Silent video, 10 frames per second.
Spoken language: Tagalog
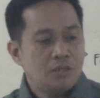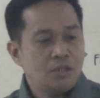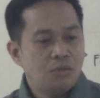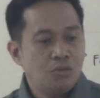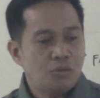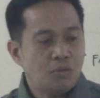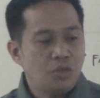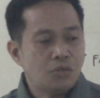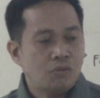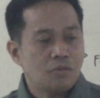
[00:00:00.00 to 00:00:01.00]

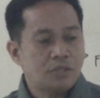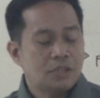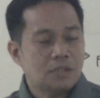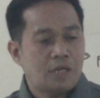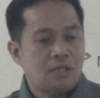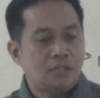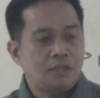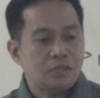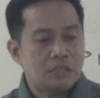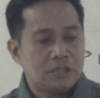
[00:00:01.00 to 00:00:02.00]
Siguro itong
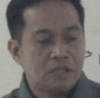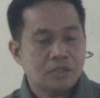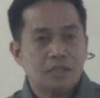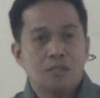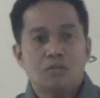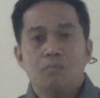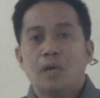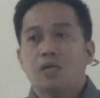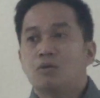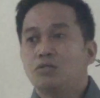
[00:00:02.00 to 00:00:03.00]
666 na to
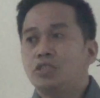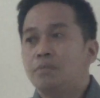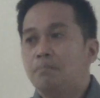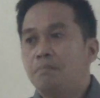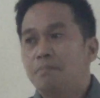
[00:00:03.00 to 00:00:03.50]
microchip.